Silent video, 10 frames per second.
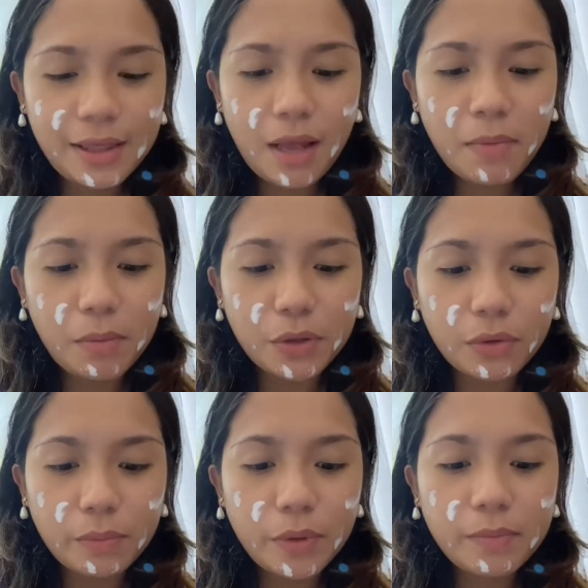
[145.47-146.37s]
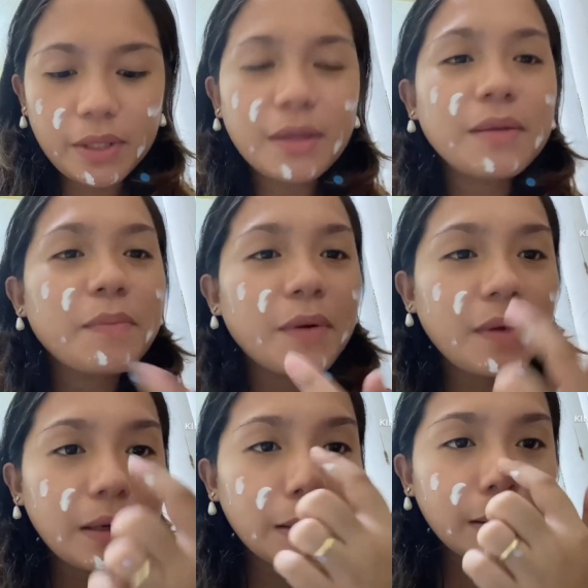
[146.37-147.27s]
Tama ba to? But, pero
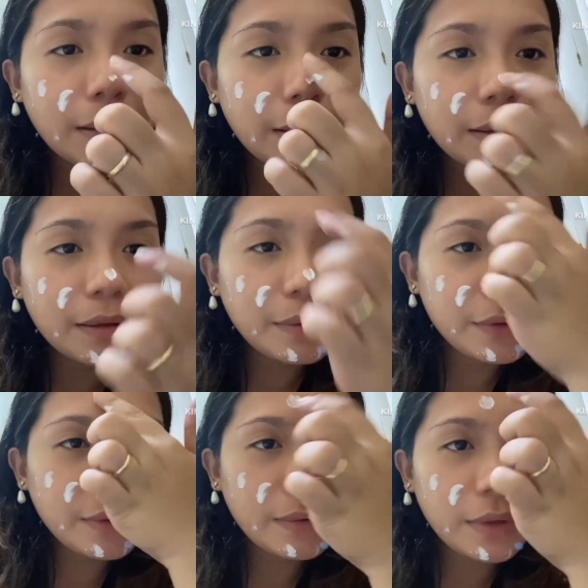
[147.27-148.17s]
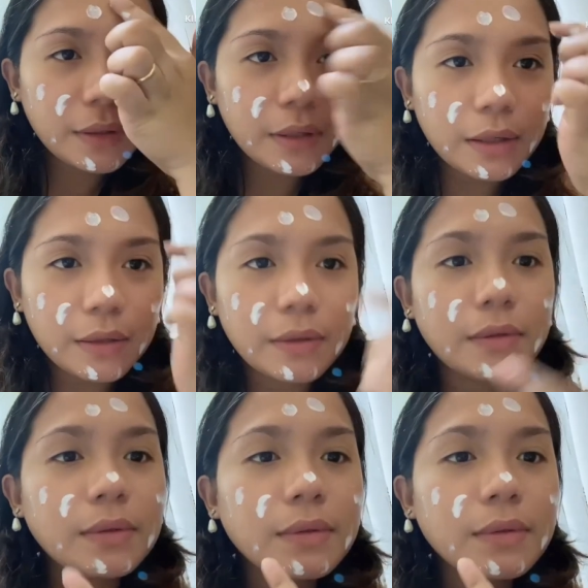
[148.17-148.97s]
gan Masama rin ganun.